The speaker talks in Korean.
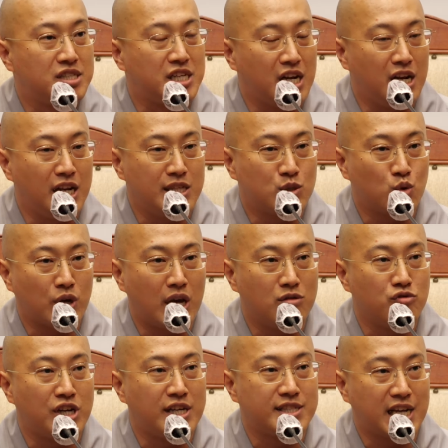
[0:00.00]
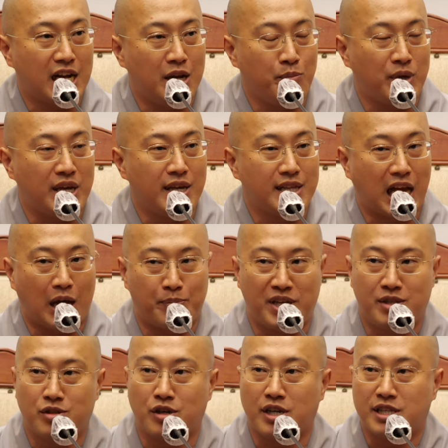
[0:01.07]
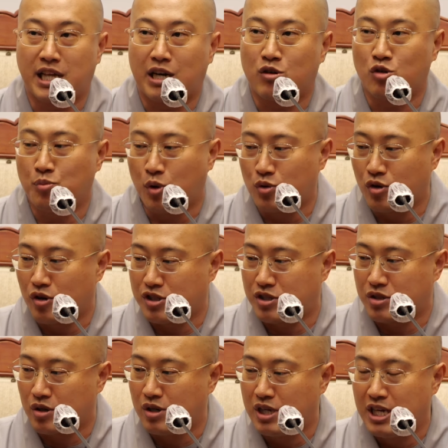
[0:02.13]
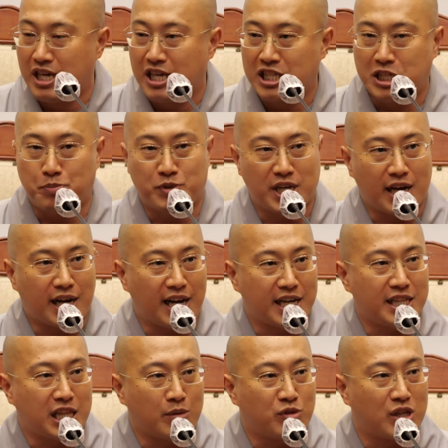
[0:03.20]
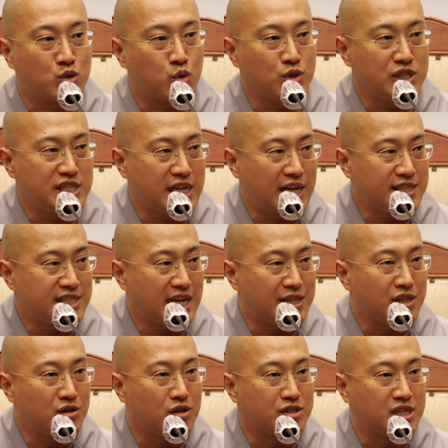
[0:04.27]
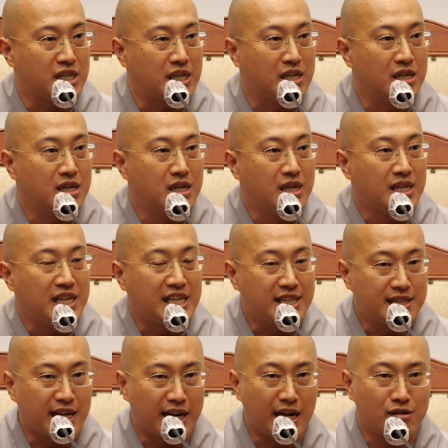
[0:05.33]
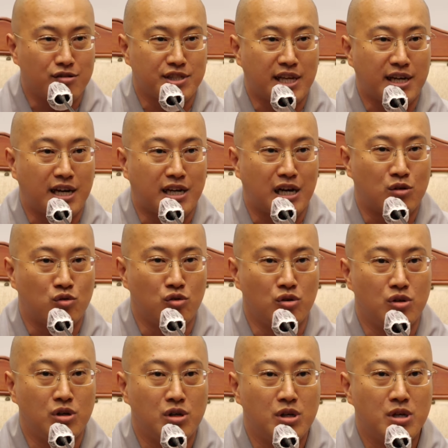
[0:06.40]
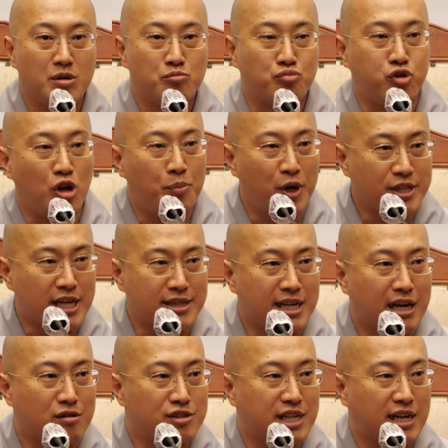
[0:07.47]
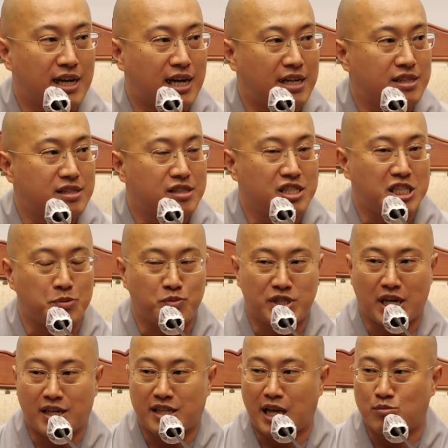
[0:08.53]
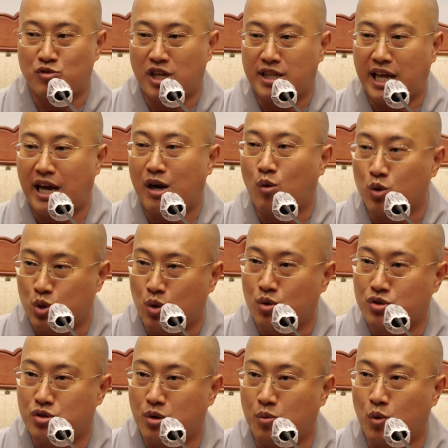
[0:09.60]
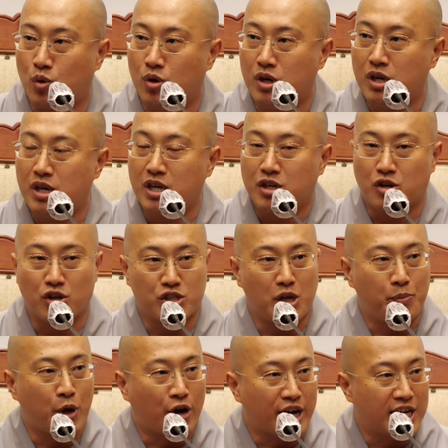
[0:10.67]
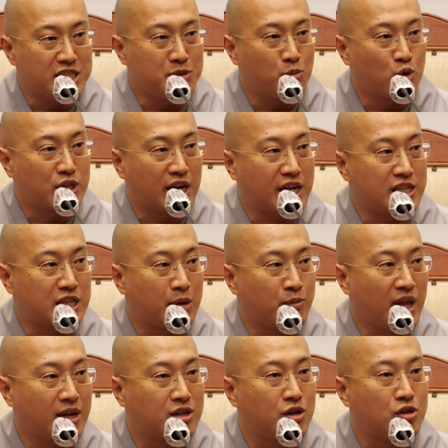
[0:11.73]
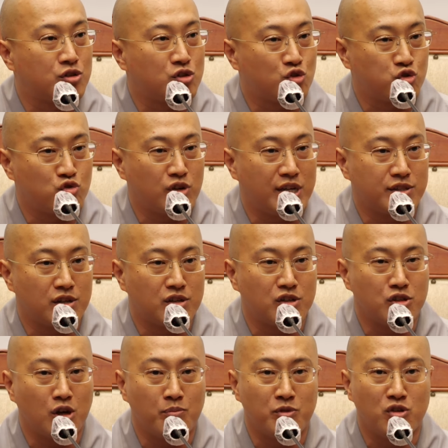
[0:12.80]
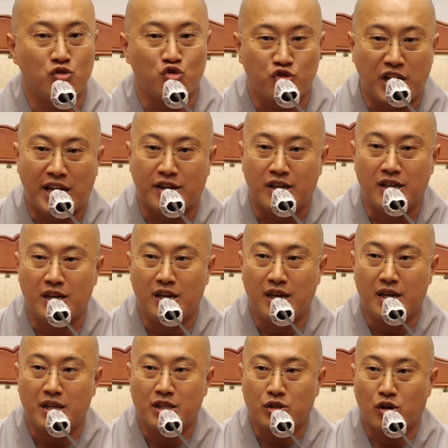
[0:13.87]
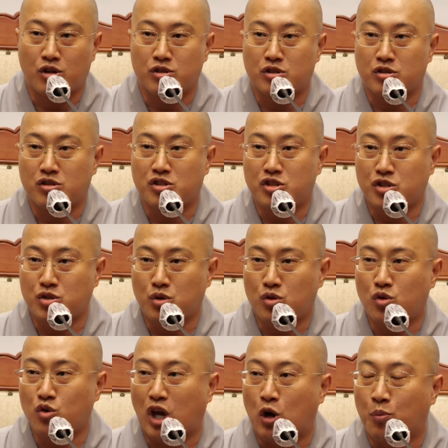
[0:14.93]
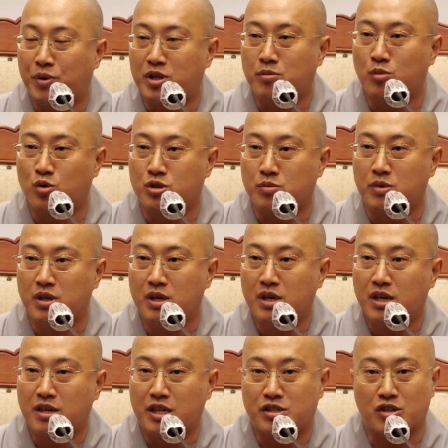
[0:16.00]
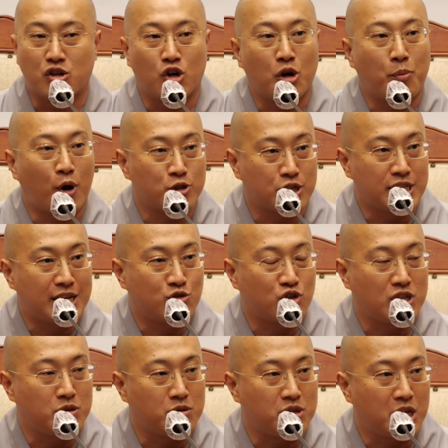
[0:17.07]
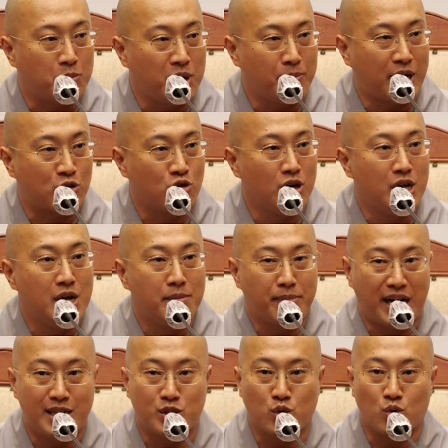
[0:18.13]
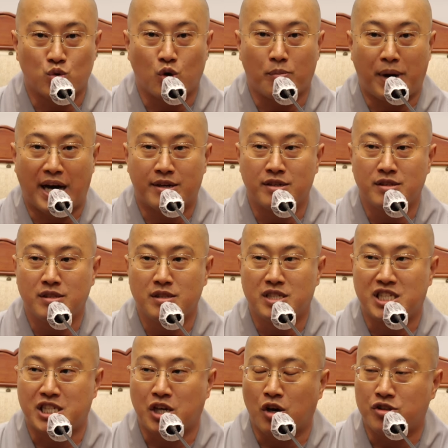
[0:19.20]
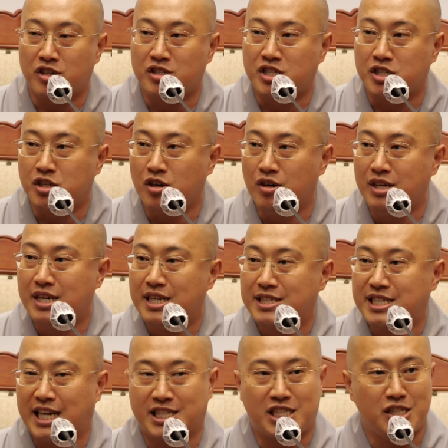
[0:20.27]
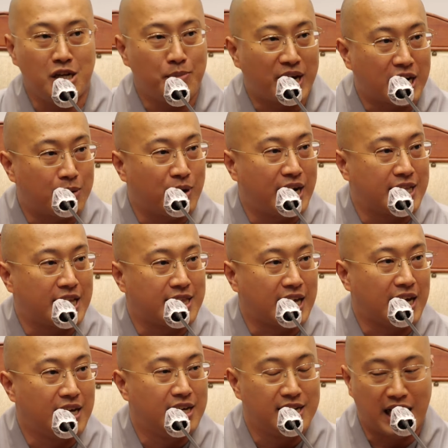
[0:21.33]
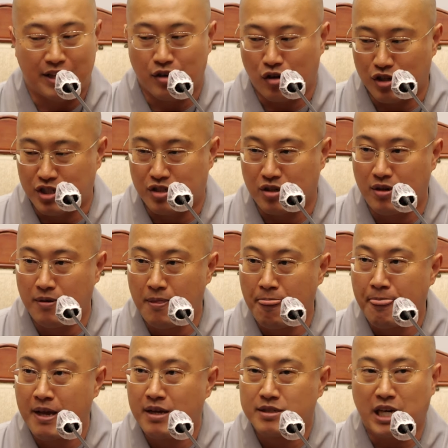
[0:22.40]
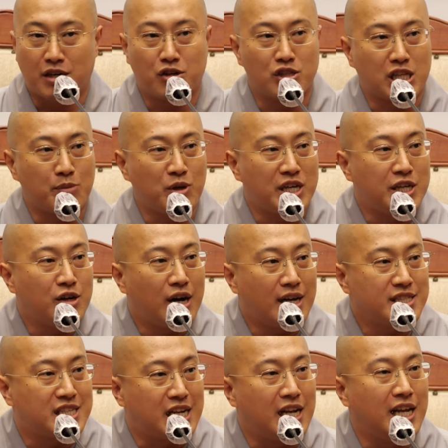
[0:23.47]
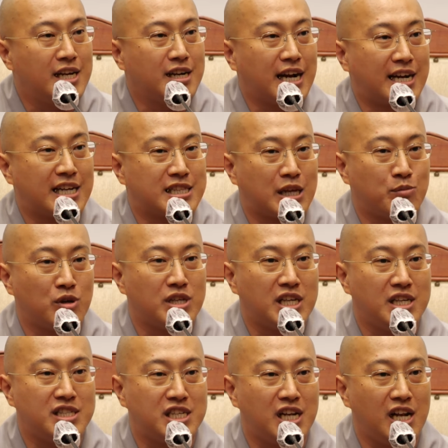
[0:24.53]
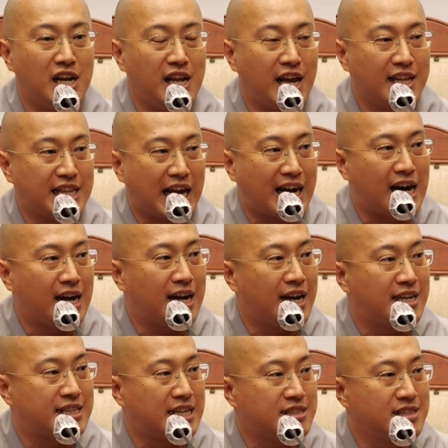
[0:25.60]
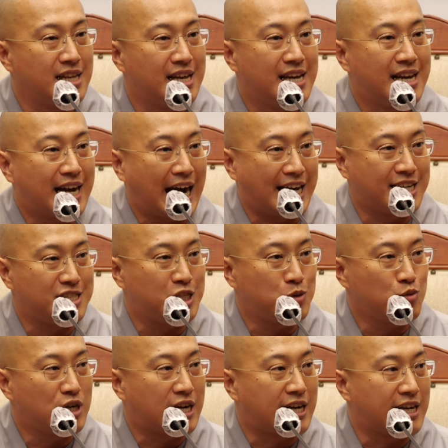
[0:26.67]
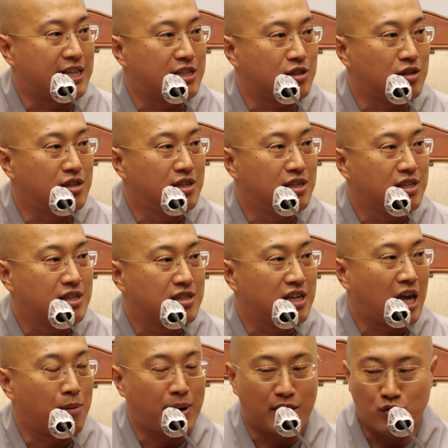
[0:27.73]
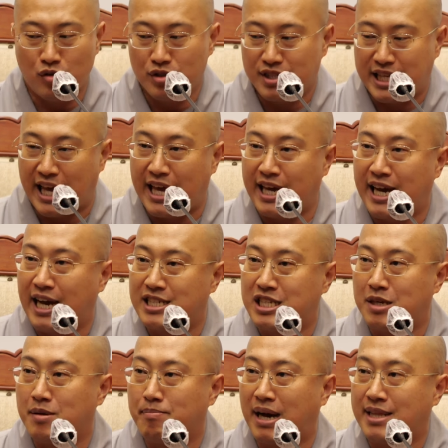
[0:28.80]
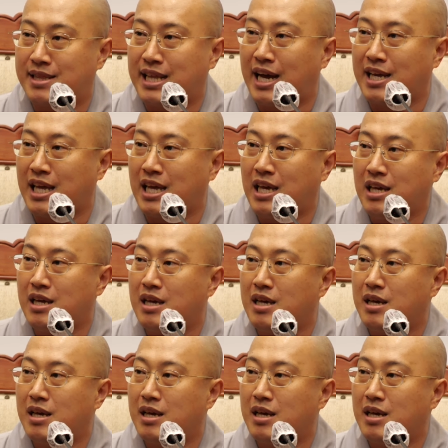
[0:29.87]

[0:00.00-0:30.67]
진리 속에 우리 삶이 답이 들어있다라고 보는 것이죠. 집착하기 때문에 존재하지 않는 것이 있다라고 생각하고 불변한다라고 생각하는 그 집착 때문에 내가 고통스럽고 그것을 멸하지 못하기 때문에 그것을 추구해서 끝없는 윤회를 떨어져서 스스로를 괴롭히는 모습, 그래서 그거를 벗어날 수 있는 힘이 바로 8정도, 바른 직견을 지녀 자신을 바라봐야 된다라는 것이죠. 자, 그렇다면 이러한 진리를 알았다면 이 진리에 다가가야 되는 가르침을 알아야 되죠. 그게 바로 3가지 마땅히